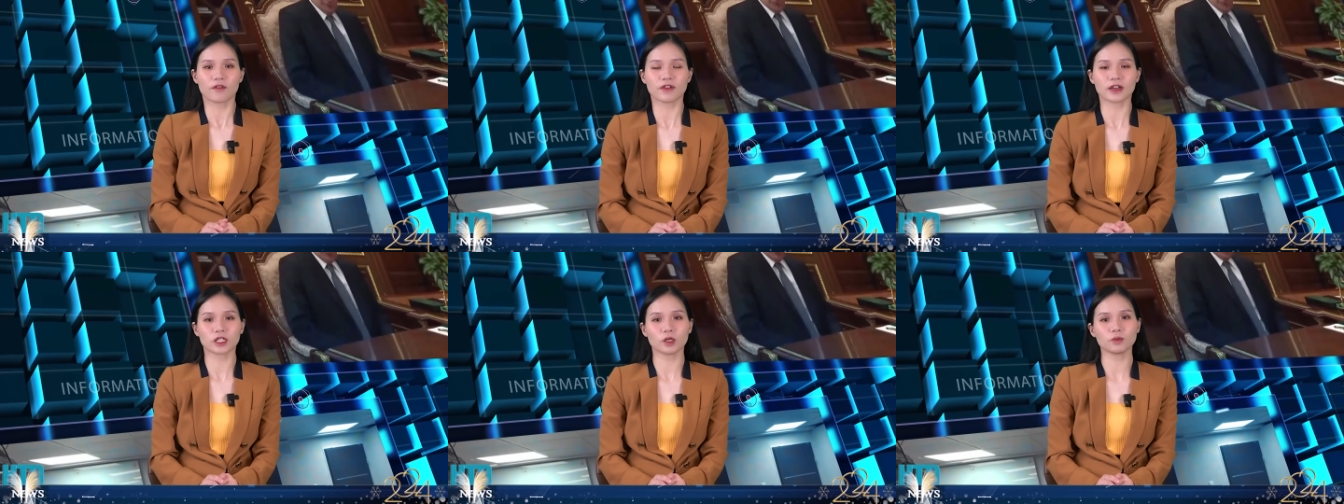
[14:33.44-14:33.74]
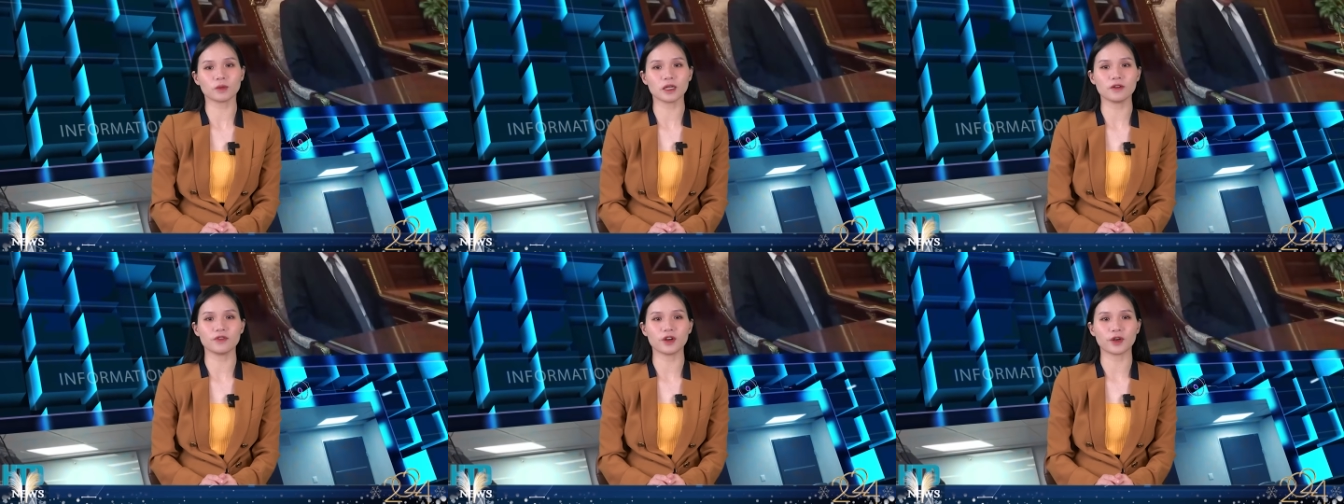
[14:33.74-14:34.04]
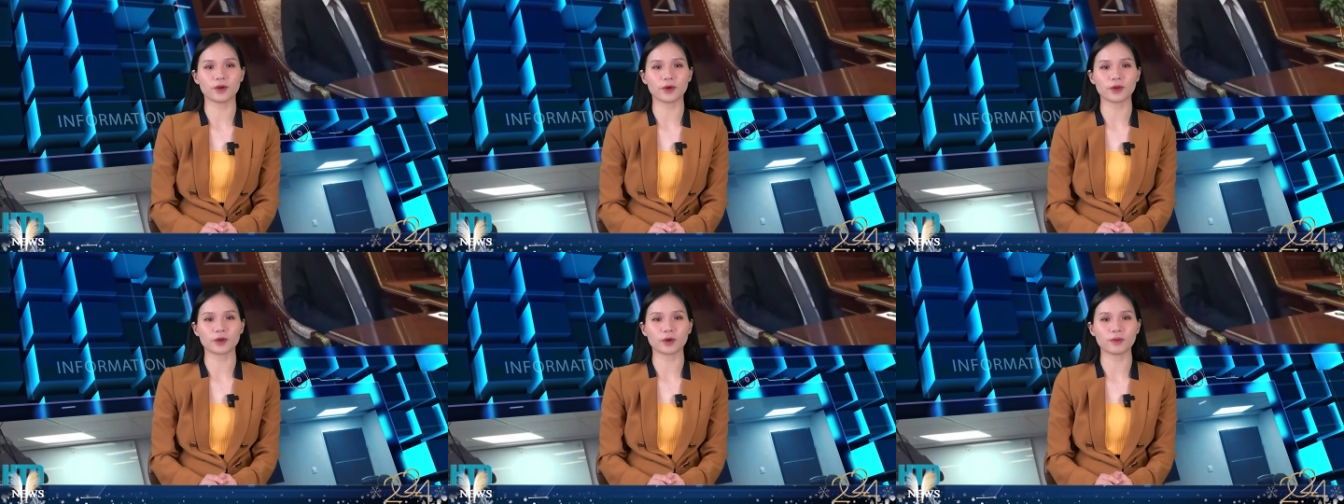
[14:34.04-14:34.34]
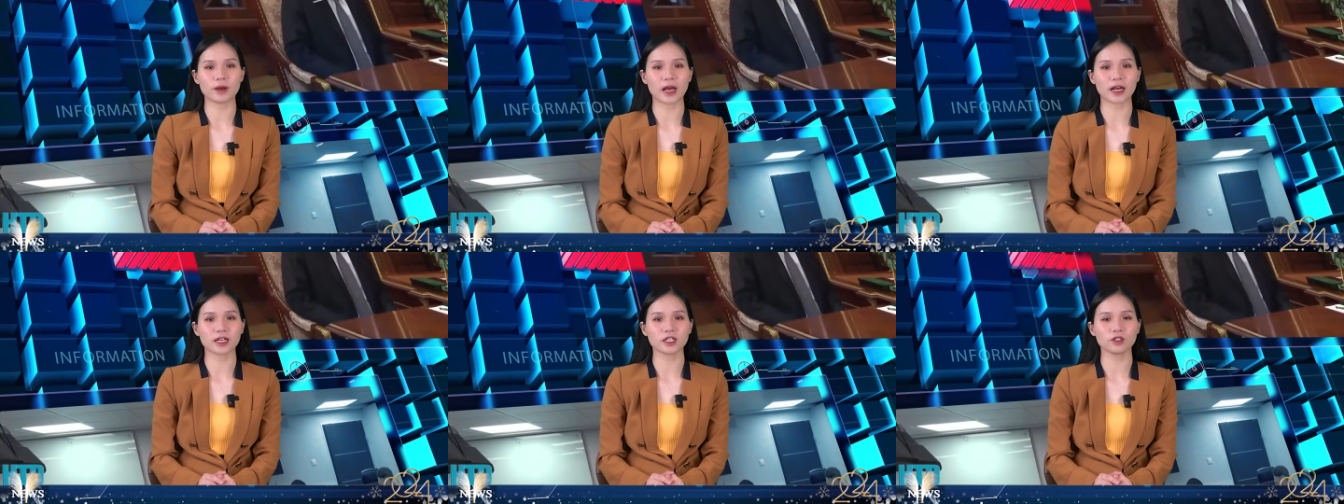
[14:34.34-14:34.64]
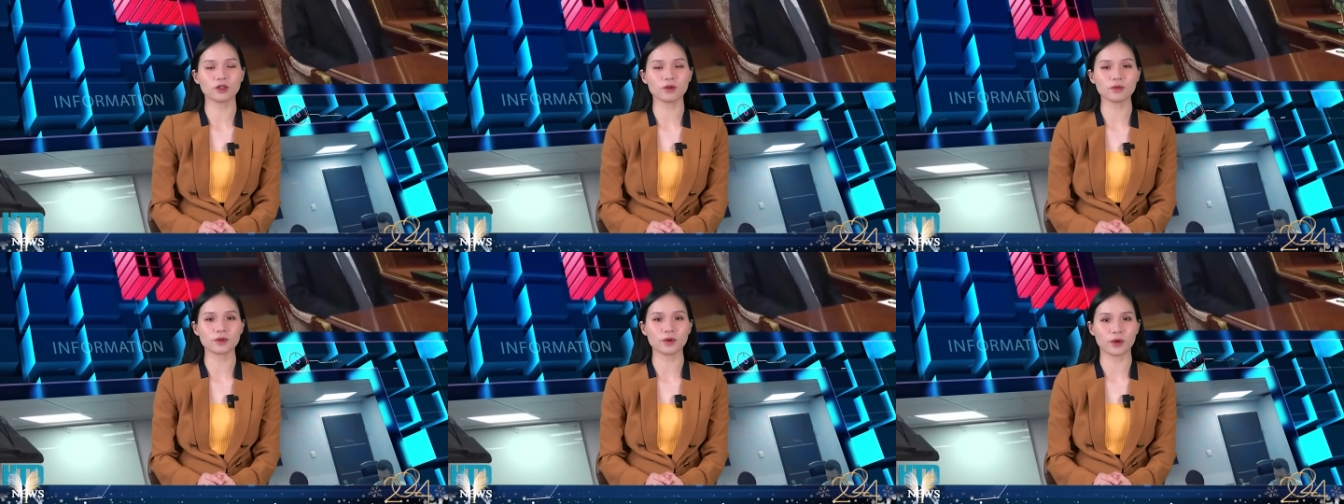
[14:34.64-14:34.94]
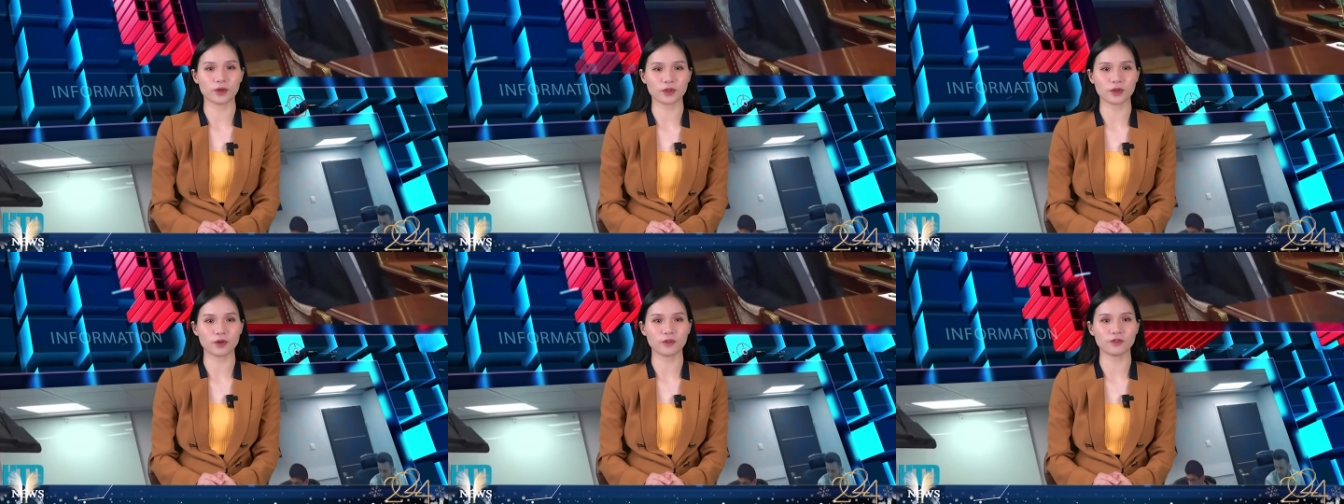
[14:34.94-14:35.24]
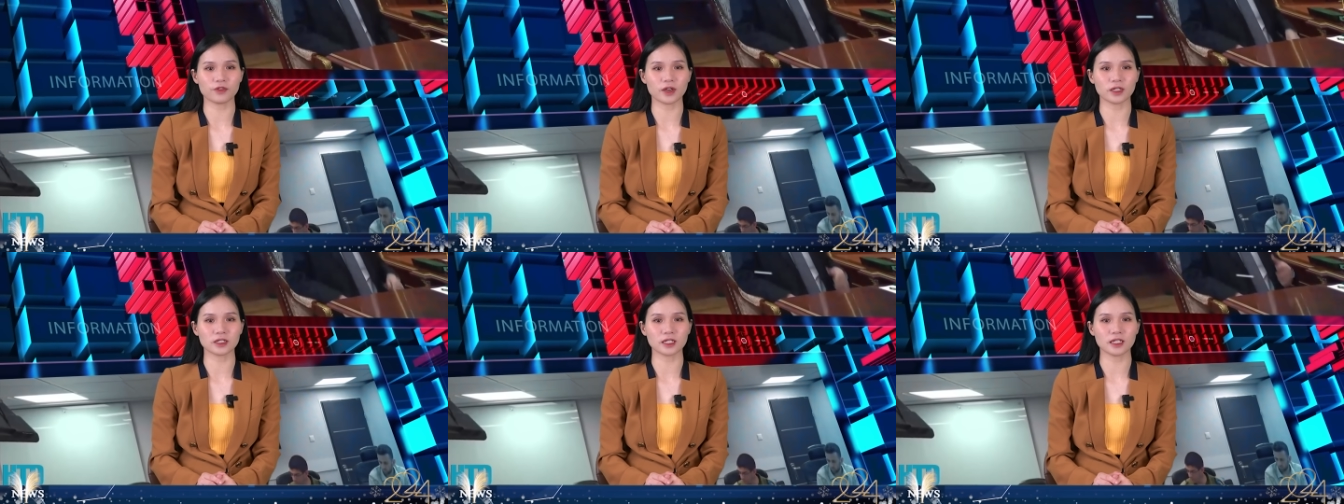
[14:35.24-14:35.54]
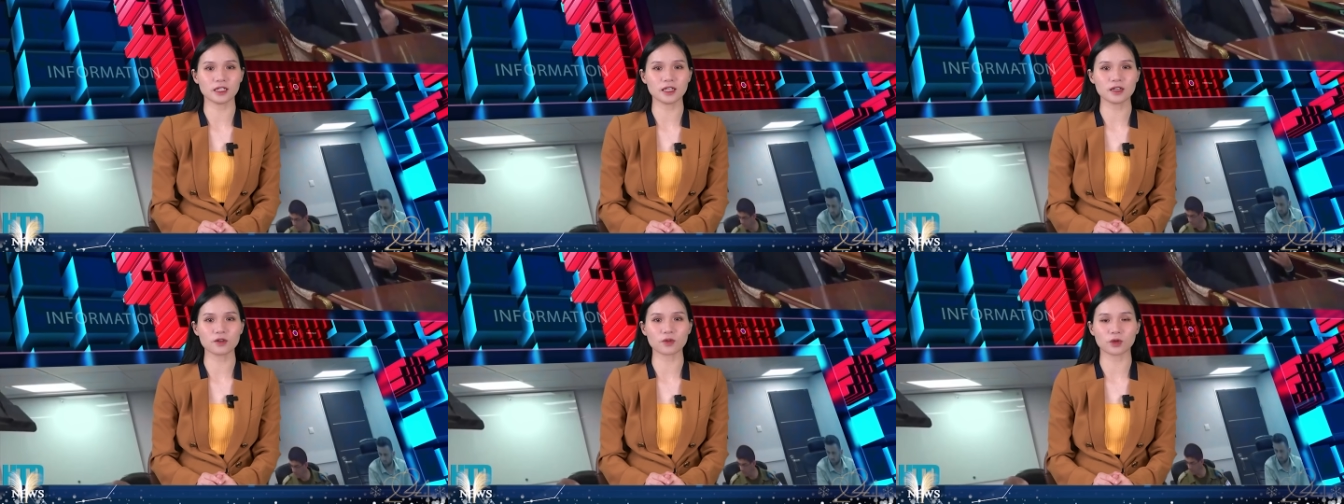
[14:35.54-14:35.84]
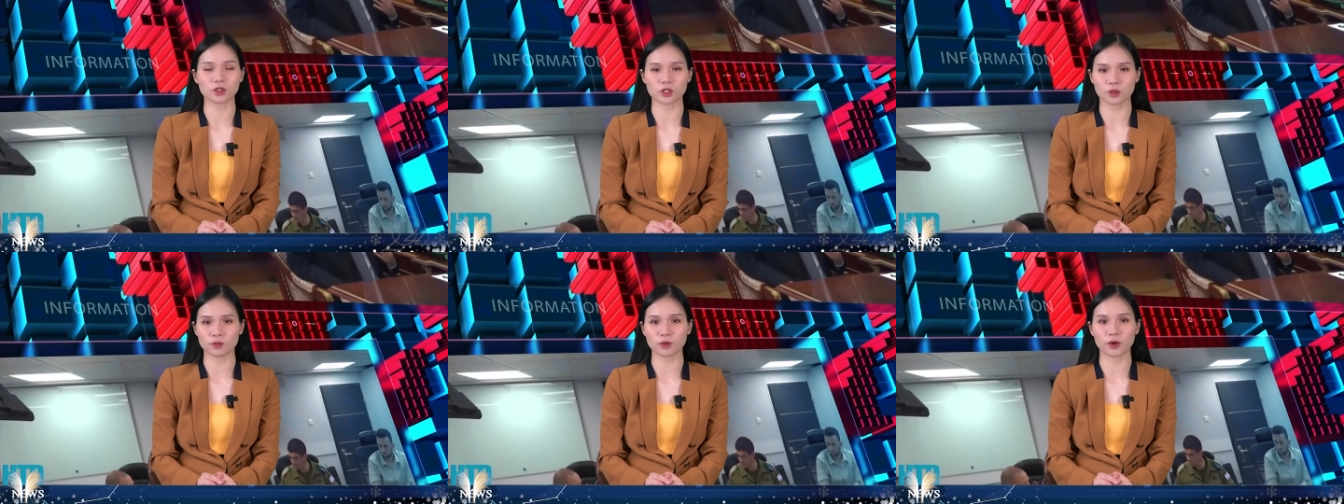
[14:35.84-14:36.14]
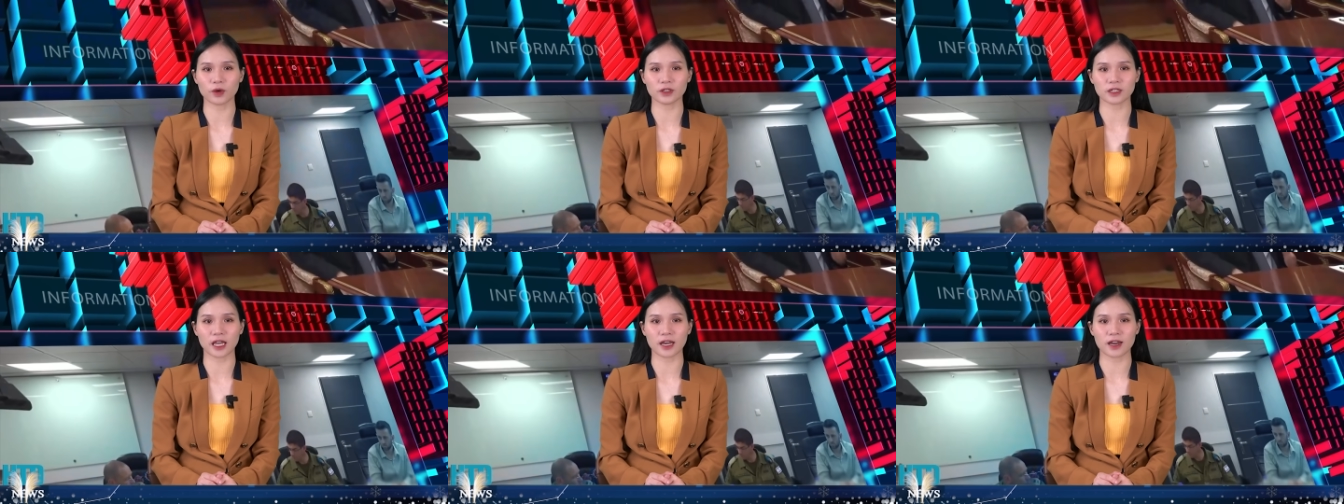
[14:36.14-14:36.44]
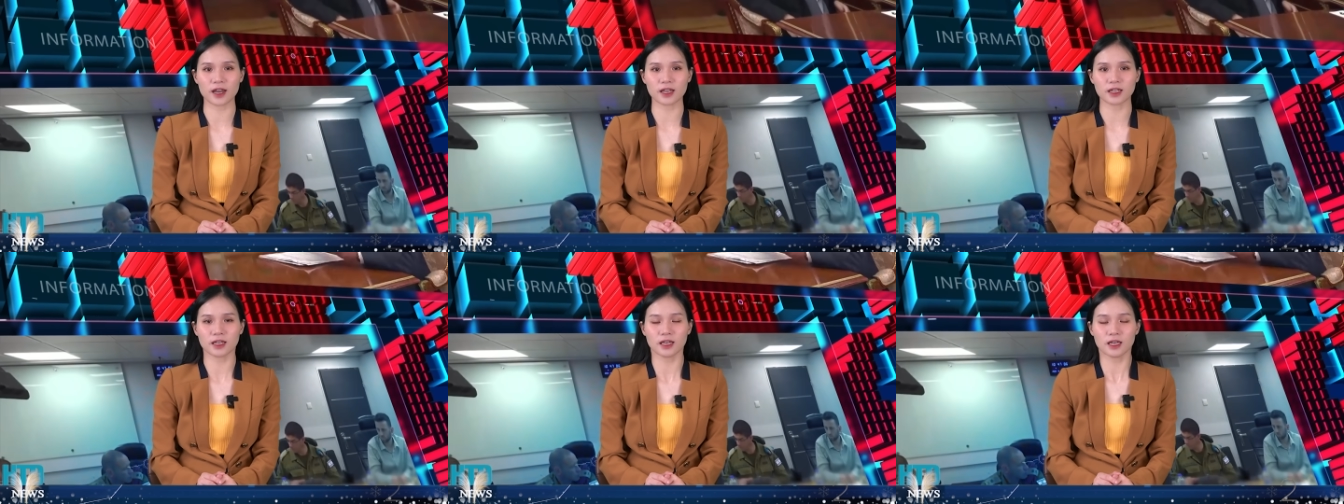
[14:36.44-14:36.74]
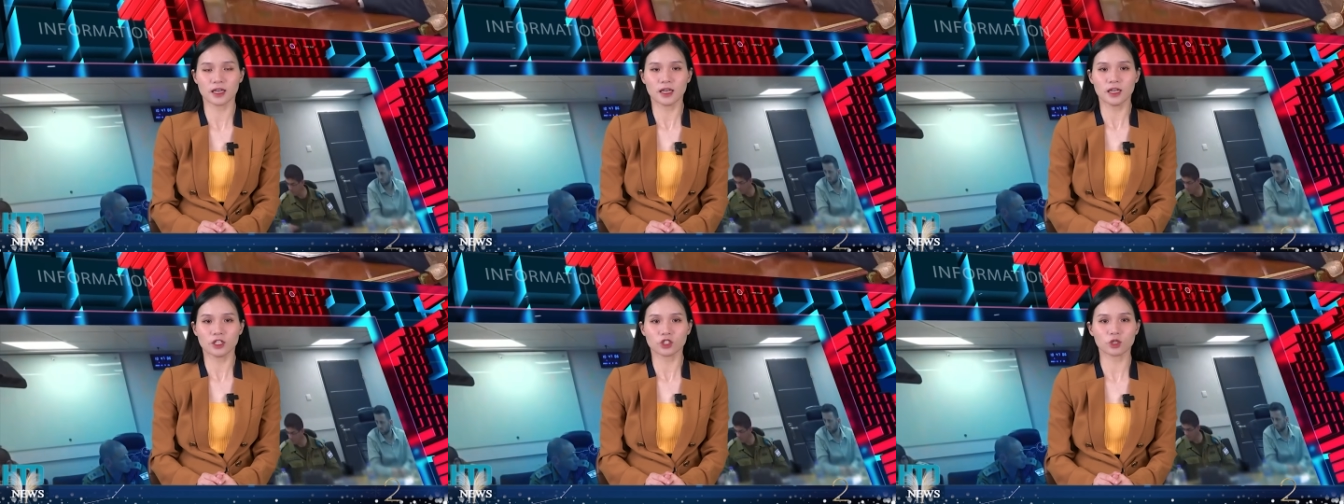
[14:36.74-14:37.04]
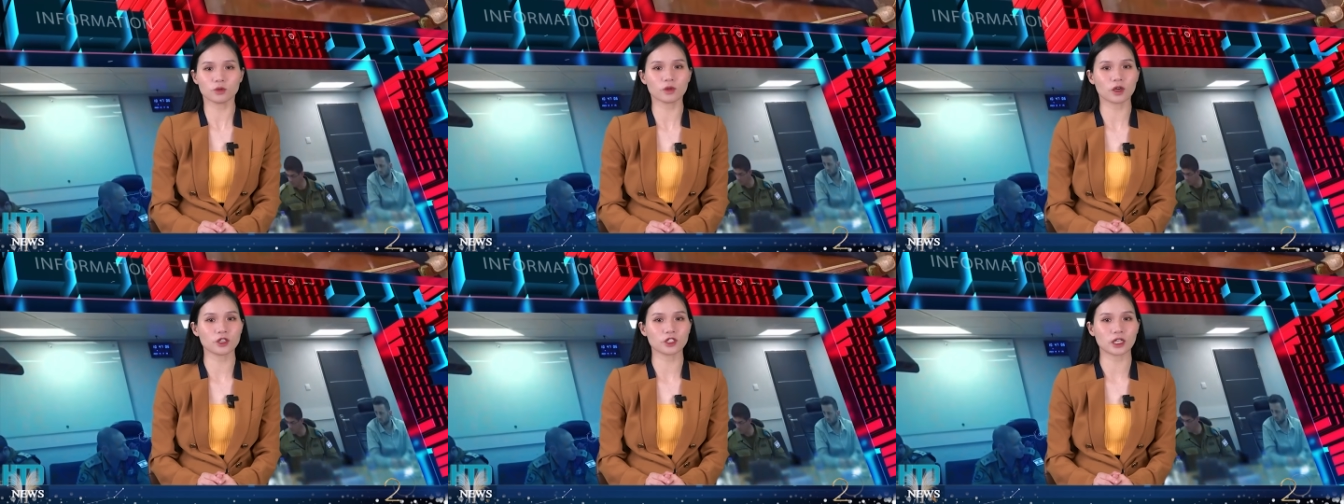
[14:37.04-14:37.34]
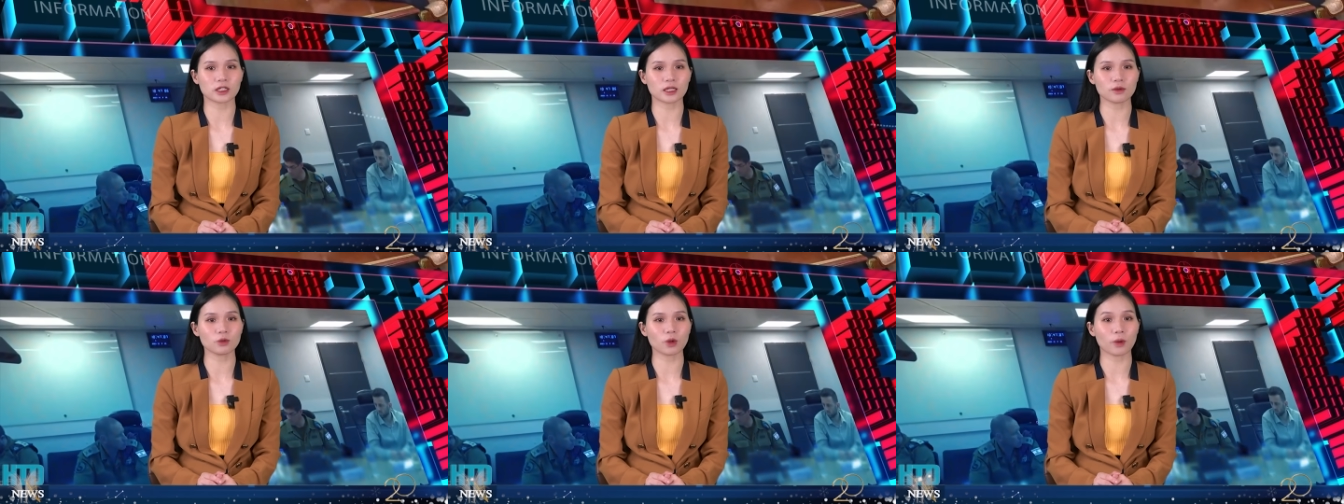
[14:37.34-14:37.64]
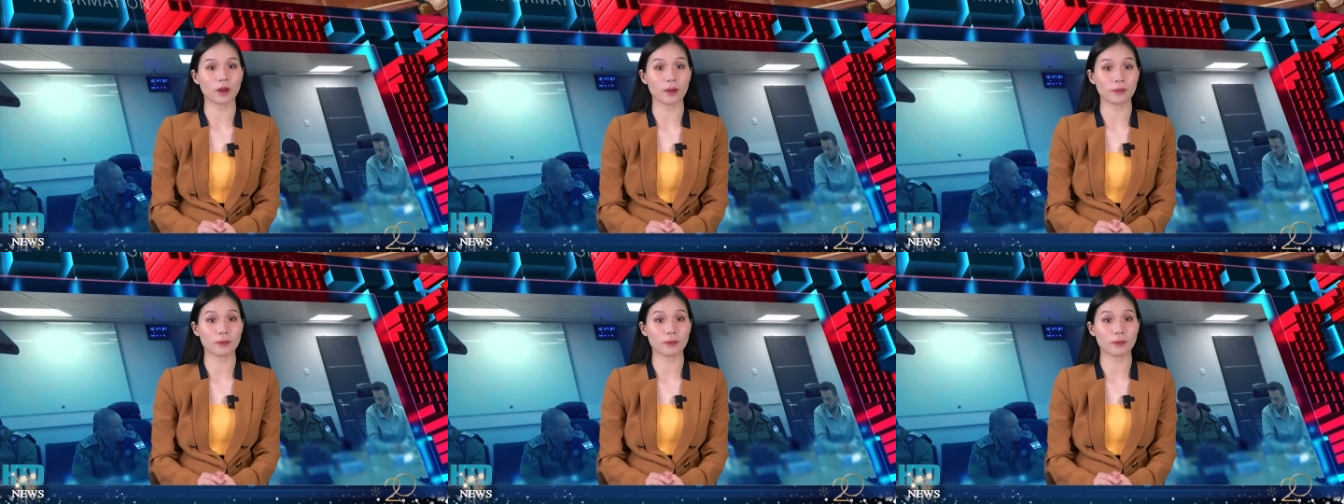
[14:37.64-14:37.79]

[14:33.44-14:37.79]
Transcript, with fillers: Và thông tin vừa rồi cũng đã kết thúc nội dung phần tin tức của chúng tôi tại đây. Chúng tôi sẽ tiếp tục